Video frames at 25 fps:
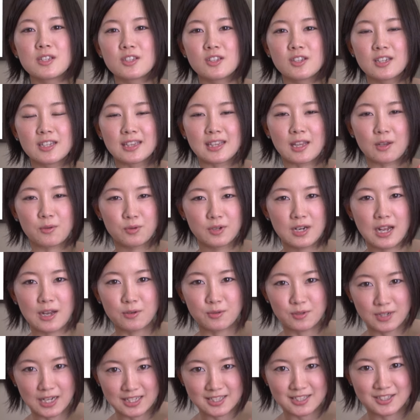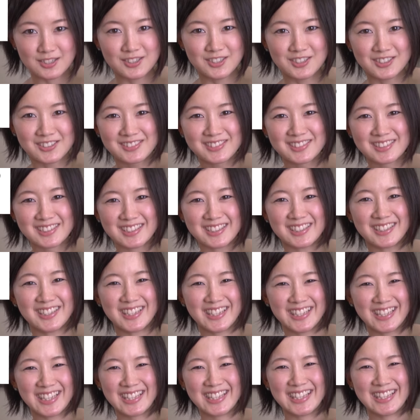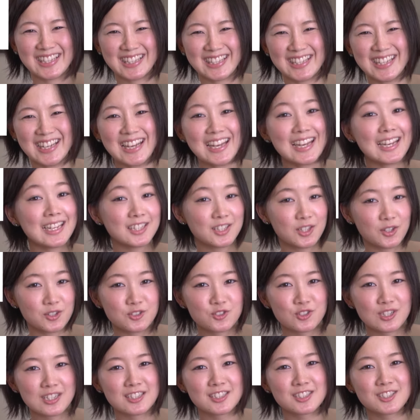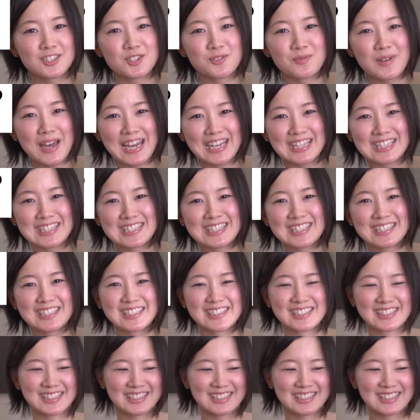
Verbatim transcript: すぎてフラフラする。Don't drink too much.